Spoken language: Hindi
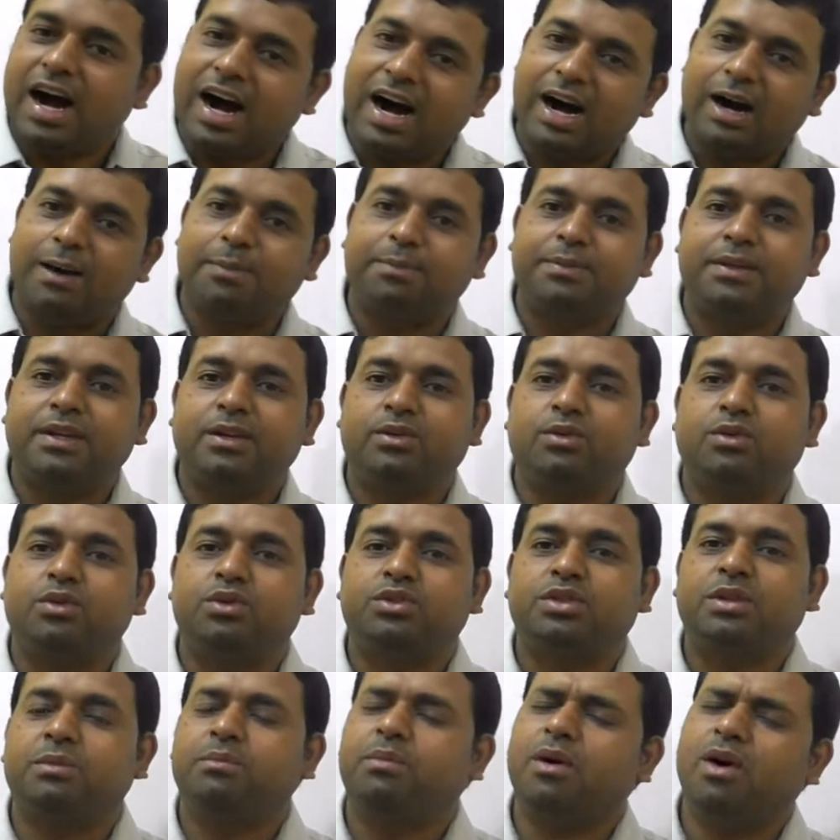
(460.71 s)
आपके
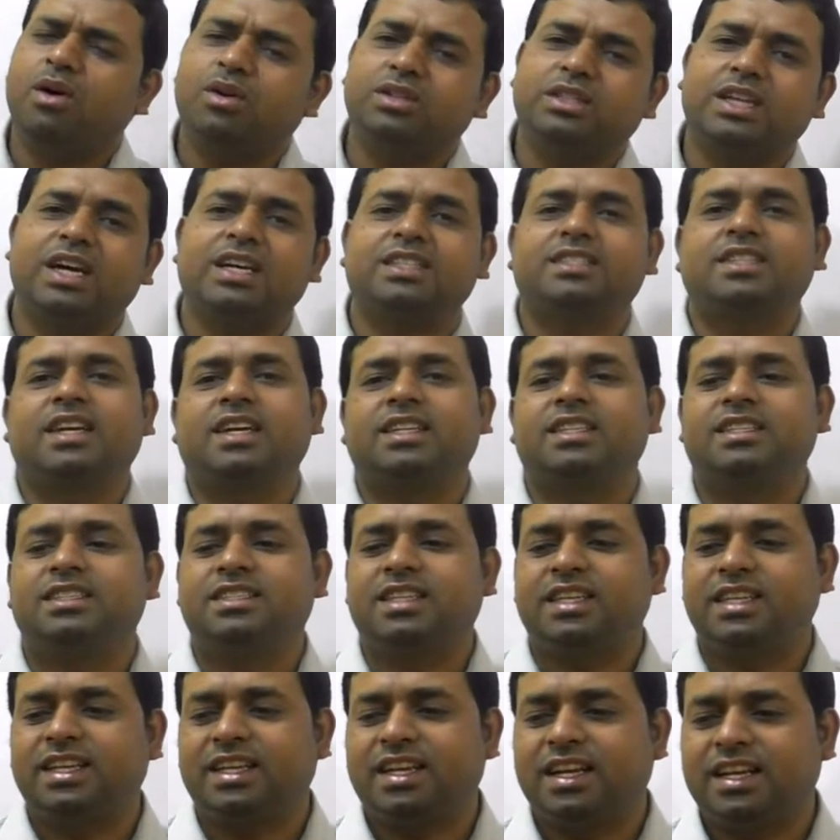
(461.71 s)
क्वेश्चन बहुत आसानी
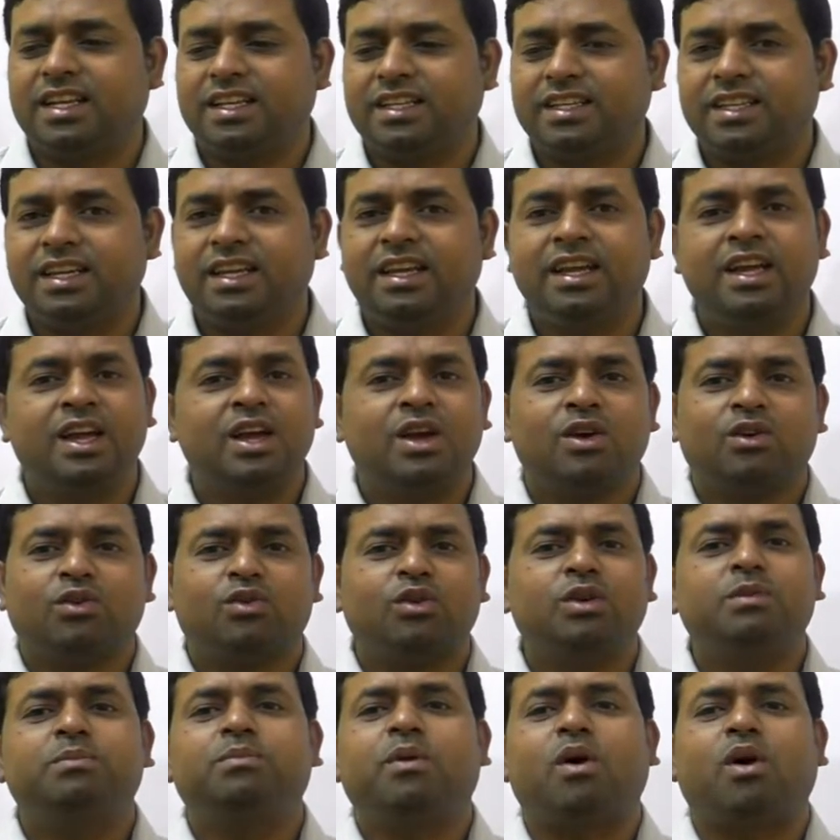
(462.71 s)
से निकलेंगे
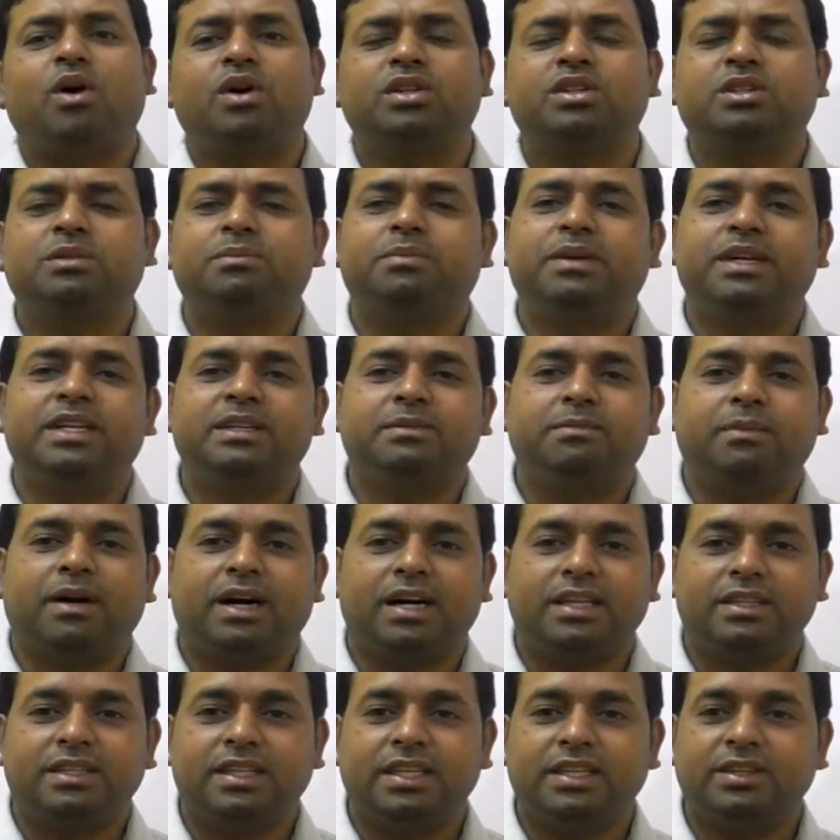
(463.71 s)
कोई बहुत बड़ी
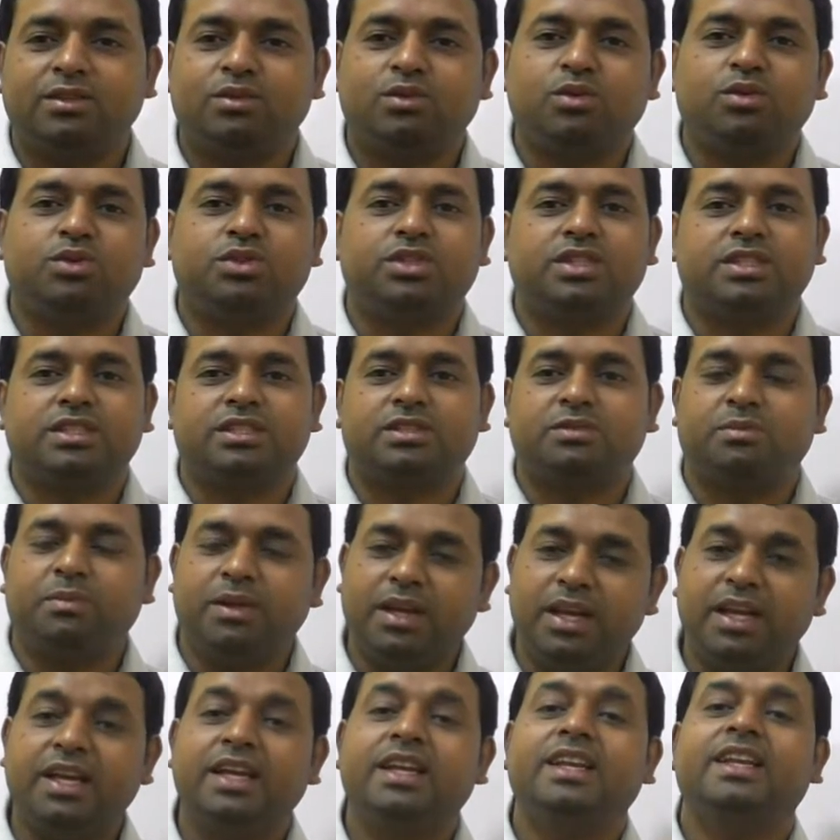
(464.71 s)
बात इन क्वेश्चंस
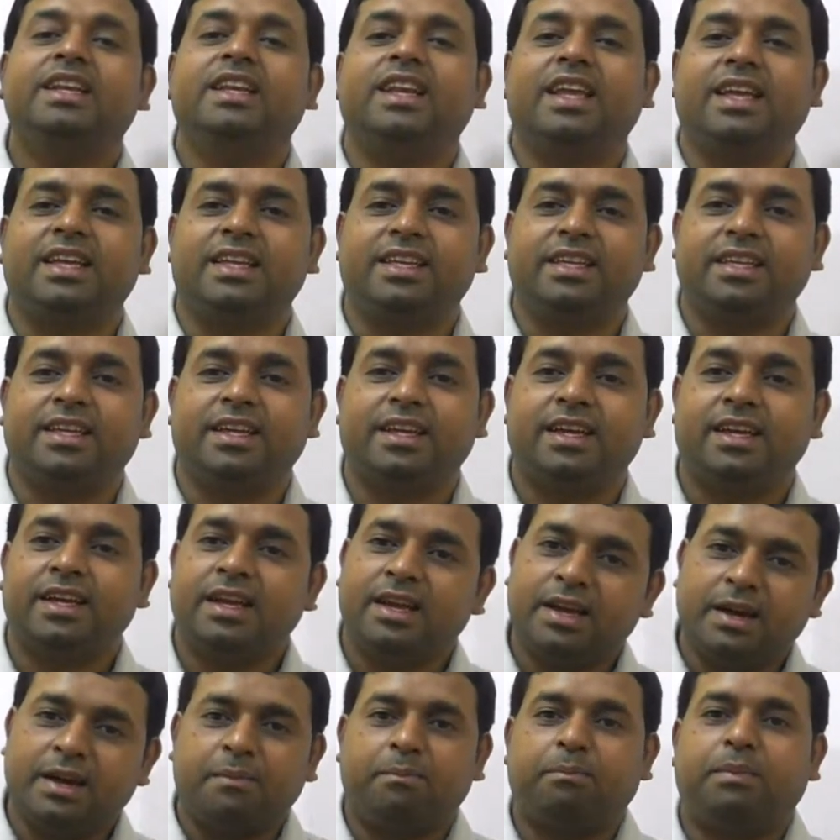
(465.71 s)
में नहीं है
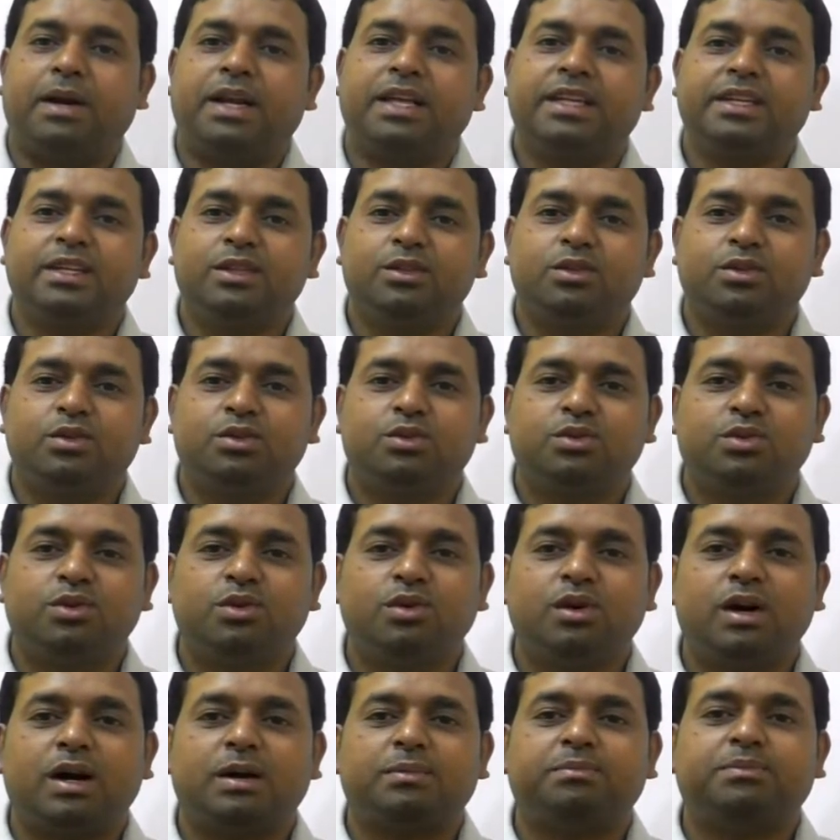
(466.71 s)
बढ़ेंगे
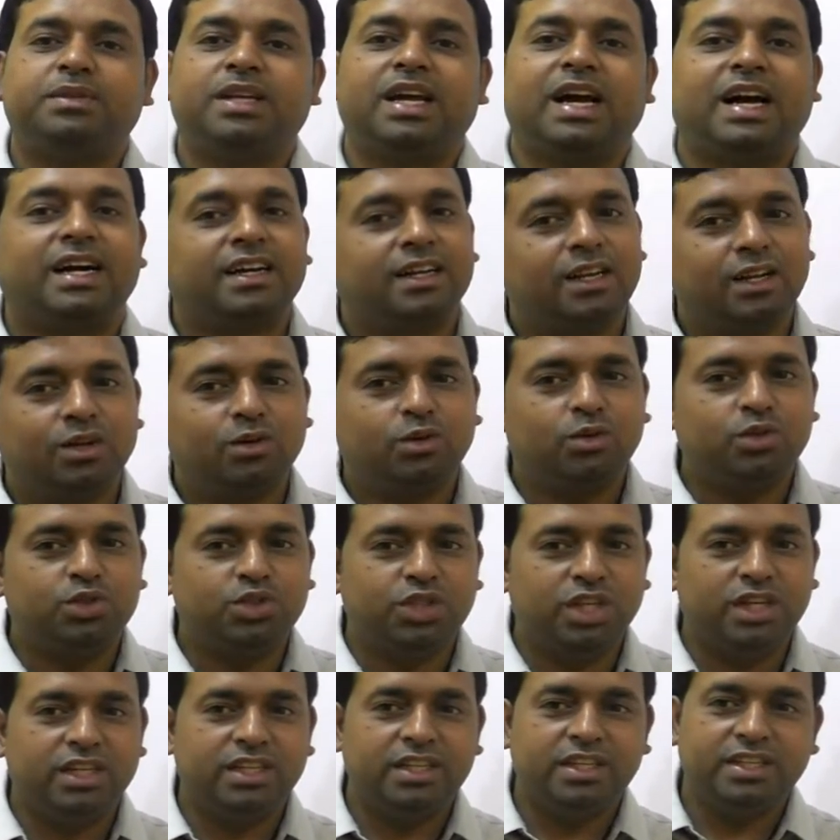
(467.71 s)
दोस्तों अपने अगले
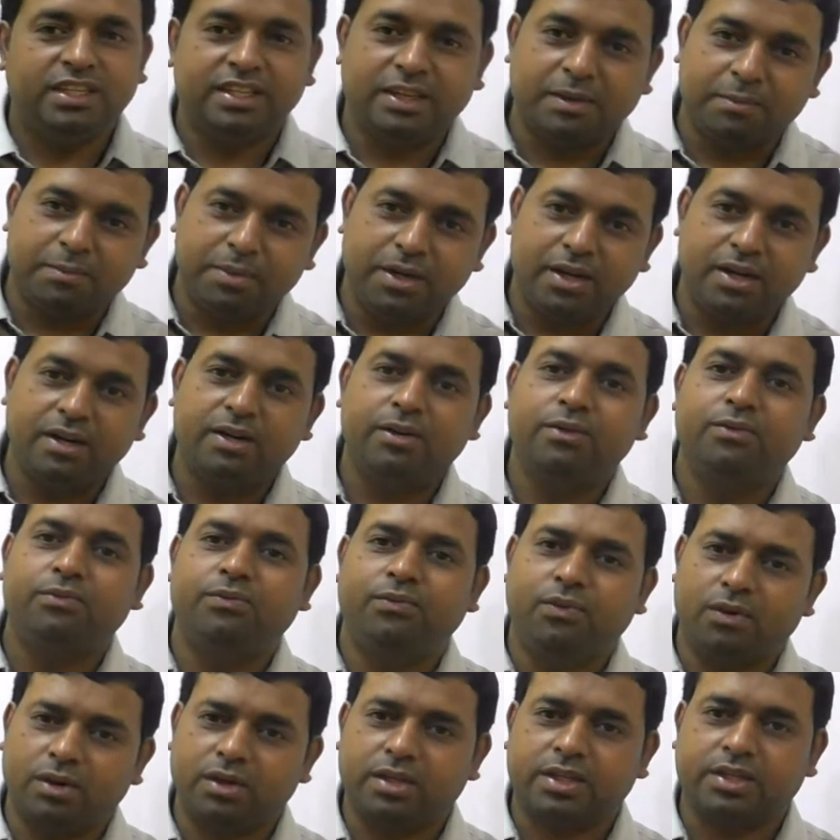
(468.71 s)
क्वेश्चन नंबर
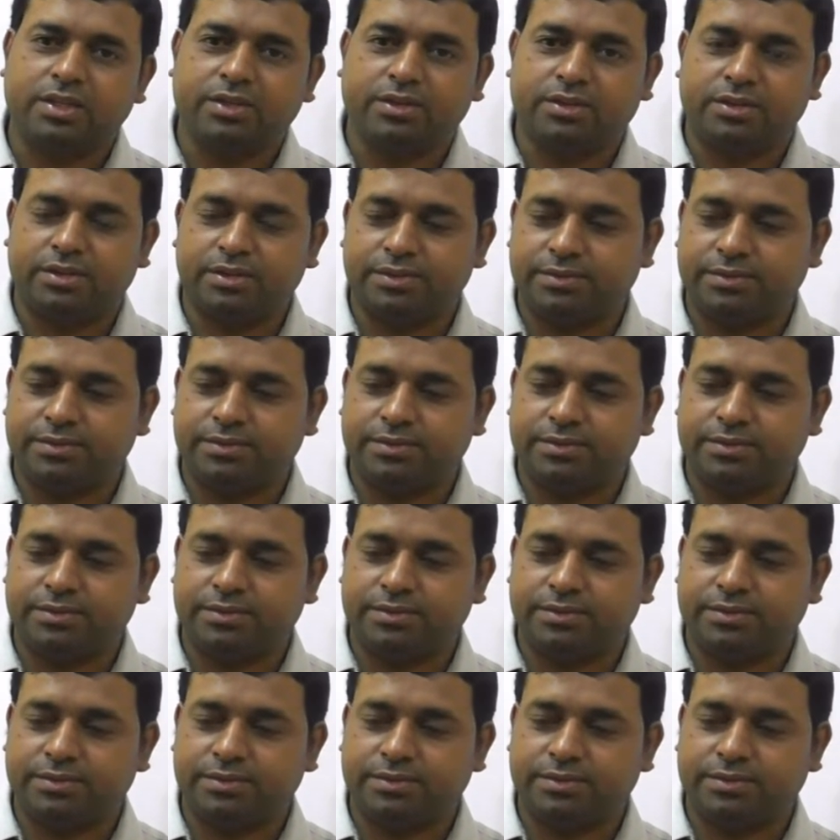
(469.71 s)
फोर की ओर